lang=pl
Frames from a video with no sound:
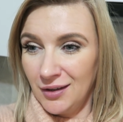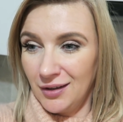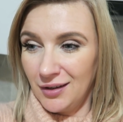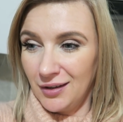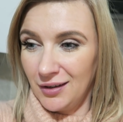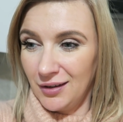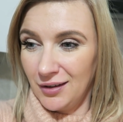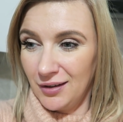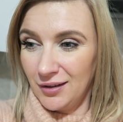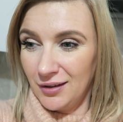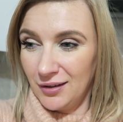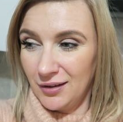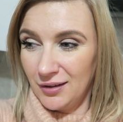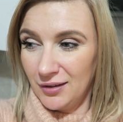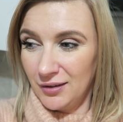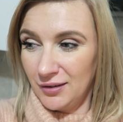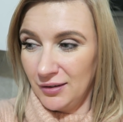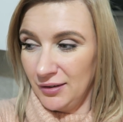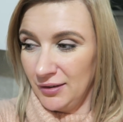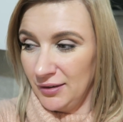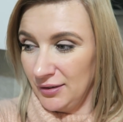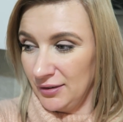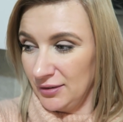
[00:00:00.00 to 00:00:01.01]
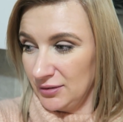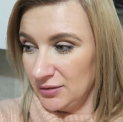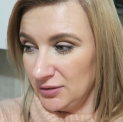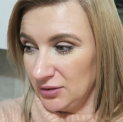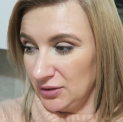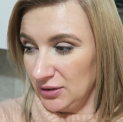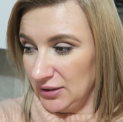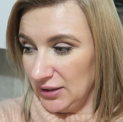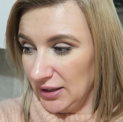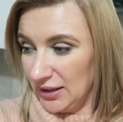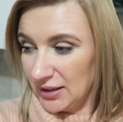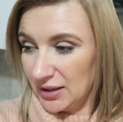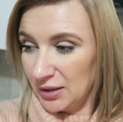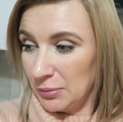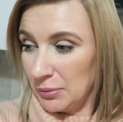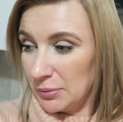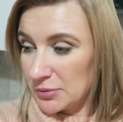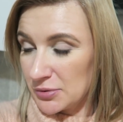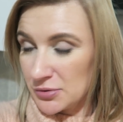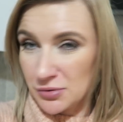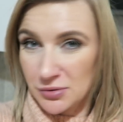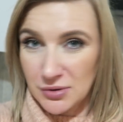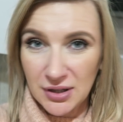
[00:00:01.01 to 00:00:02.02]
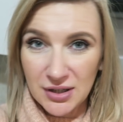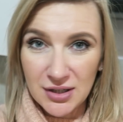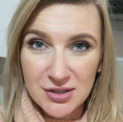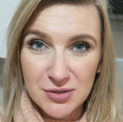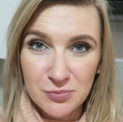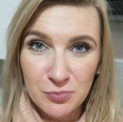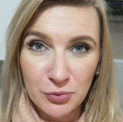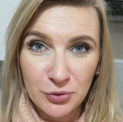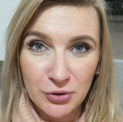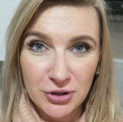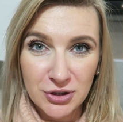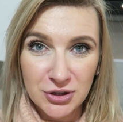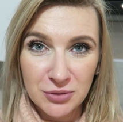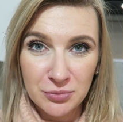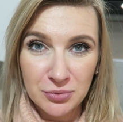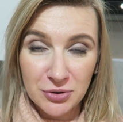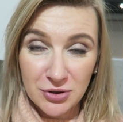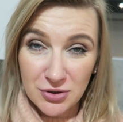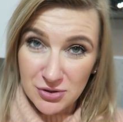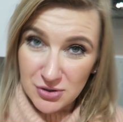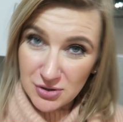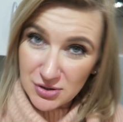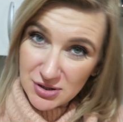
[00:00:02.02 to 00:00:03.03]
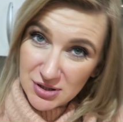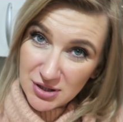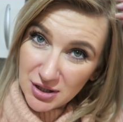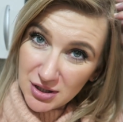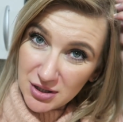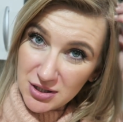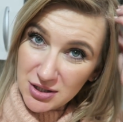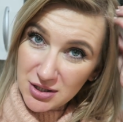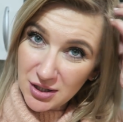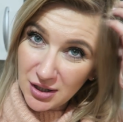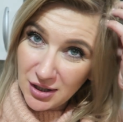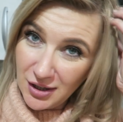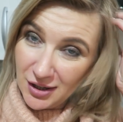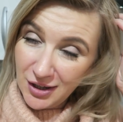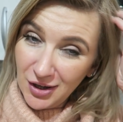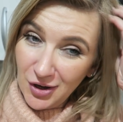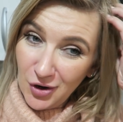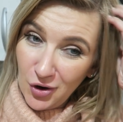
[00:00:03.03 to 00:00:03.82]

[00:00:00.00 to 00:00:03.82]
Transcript: A no i tak, i po prostu teraz pójdę szybko coś zjeść,